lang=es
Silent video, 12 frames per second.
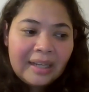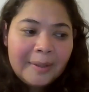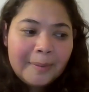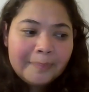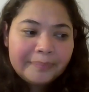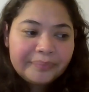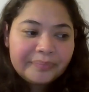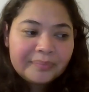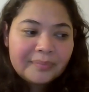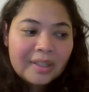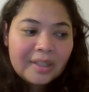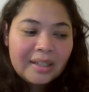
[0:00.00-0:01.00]
Em,
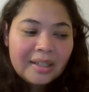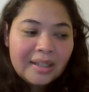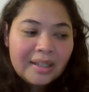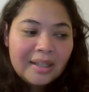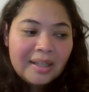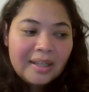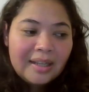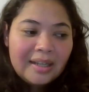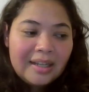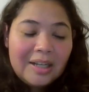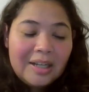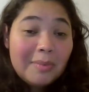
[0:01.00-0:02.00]

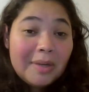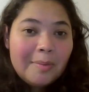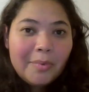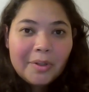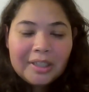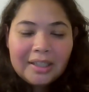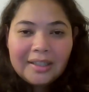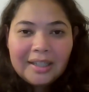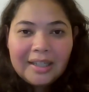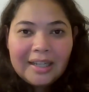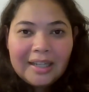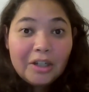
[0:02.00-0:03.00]
lo más
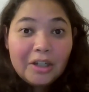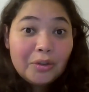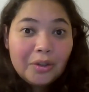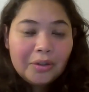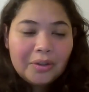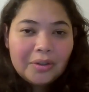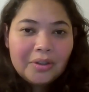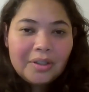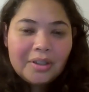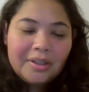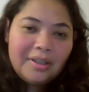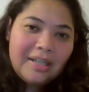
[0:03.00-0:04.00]
importante es que
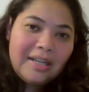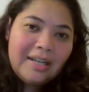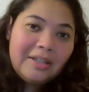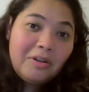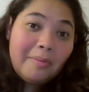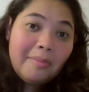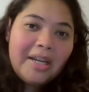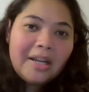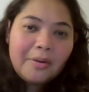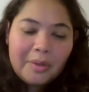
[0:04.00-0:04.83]
nosotros en Latinoamérica,